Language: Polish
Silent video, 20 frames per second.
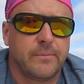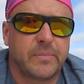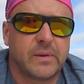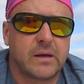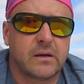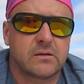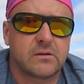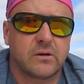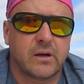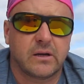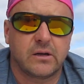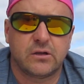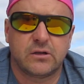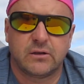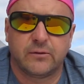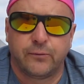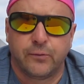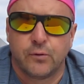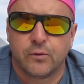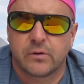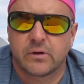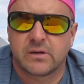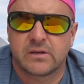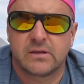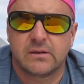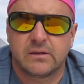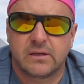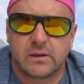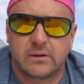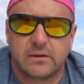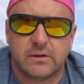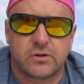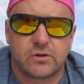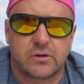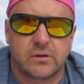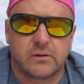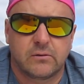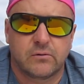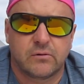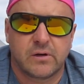Jest to jakiś twór
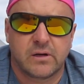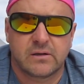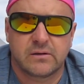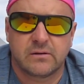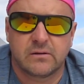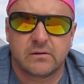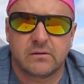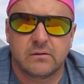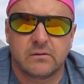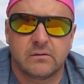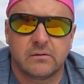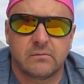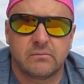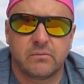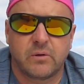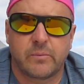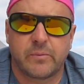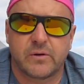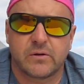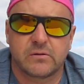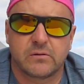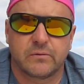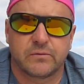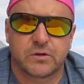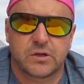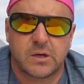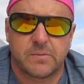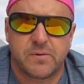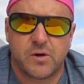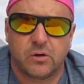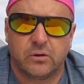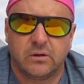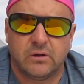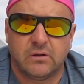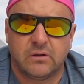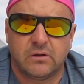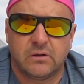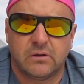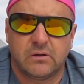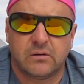syntetyczny, który jest e, po prostu wszczepiony
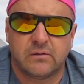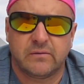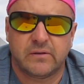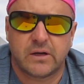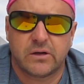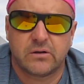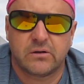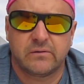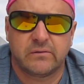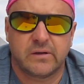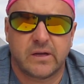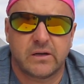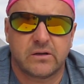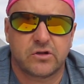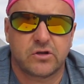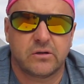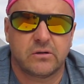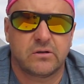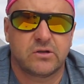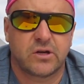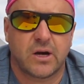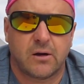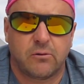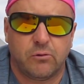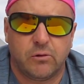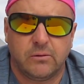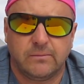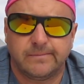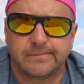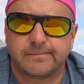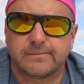w, na, w nasze ciało.